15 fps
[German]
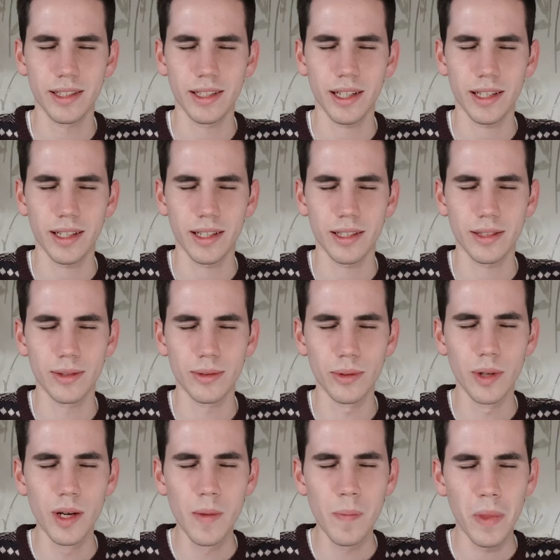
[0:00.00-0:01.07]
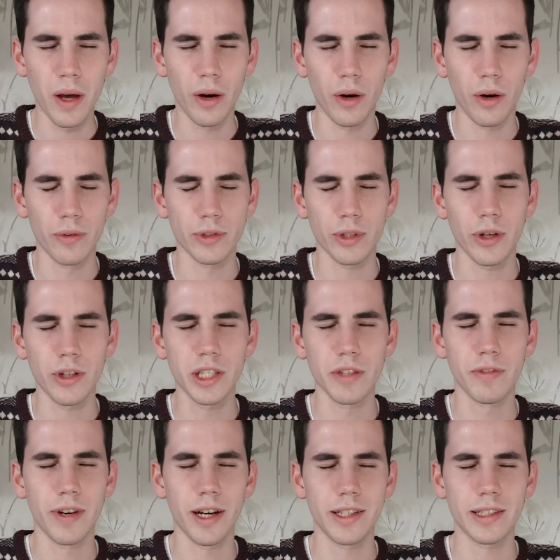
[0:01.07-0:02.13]
Danke, dass du auch auf
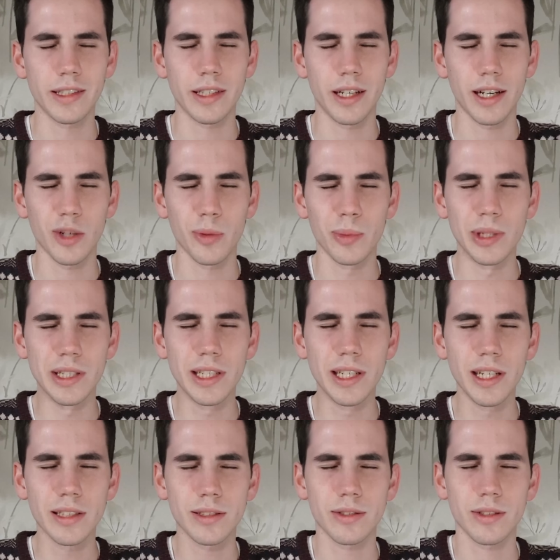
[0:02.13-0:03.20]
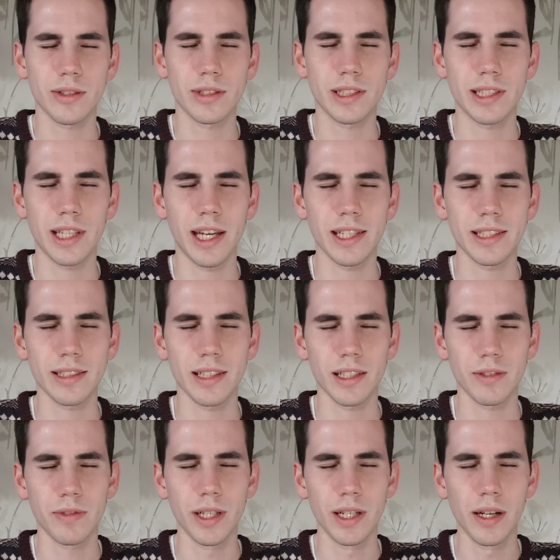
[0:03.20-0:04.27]
solche Weise argumentierst und uns zeigst,
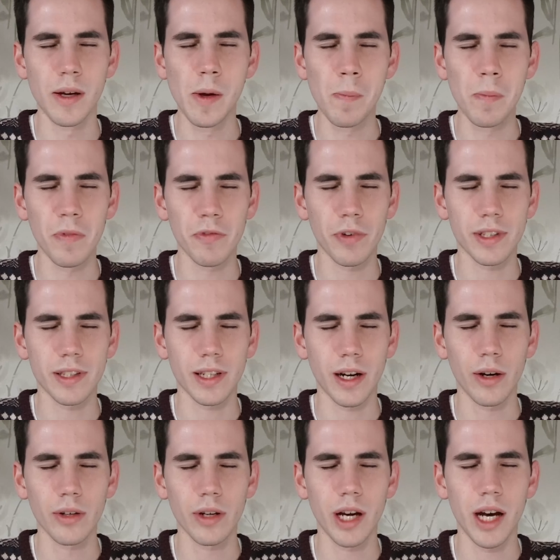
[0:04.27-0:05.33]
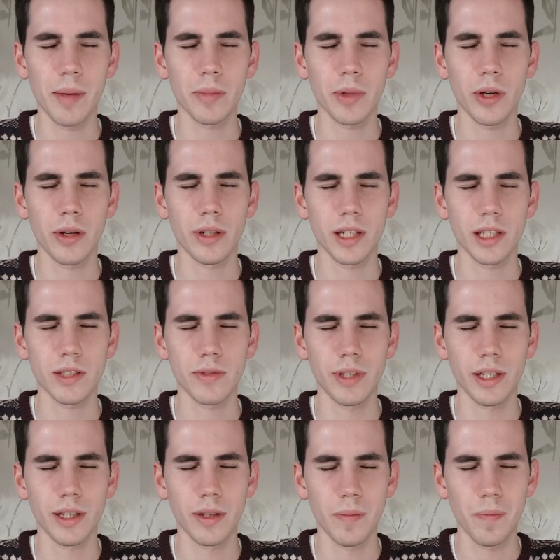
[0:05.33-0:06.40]
dass wir Vertrauen haben können, dass
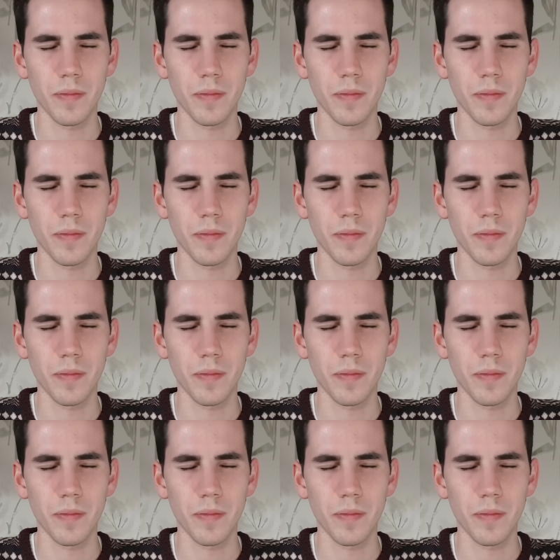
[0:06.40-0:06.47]
wir